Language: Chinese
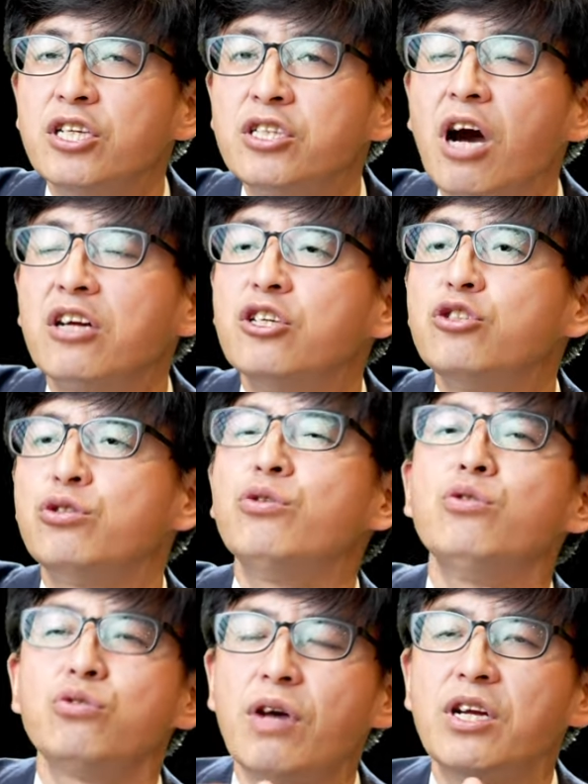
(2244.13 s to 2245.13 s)
等着秋
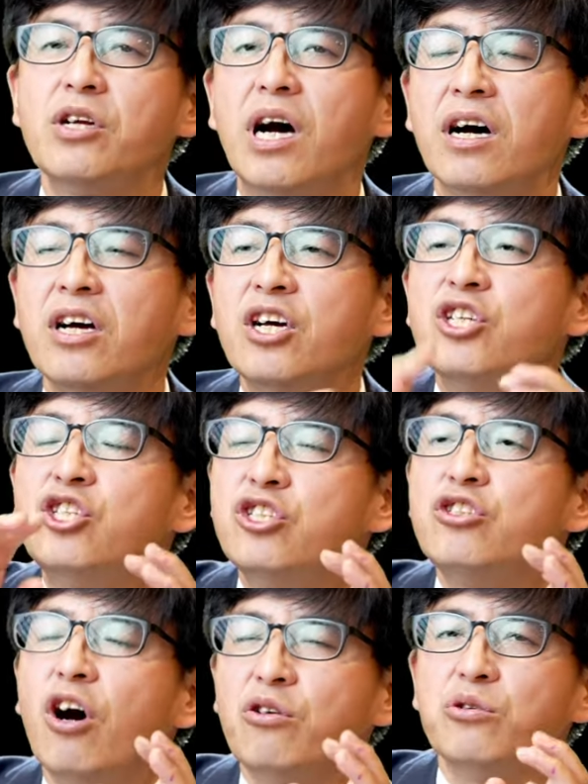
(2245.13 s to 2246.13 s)
后算账，直到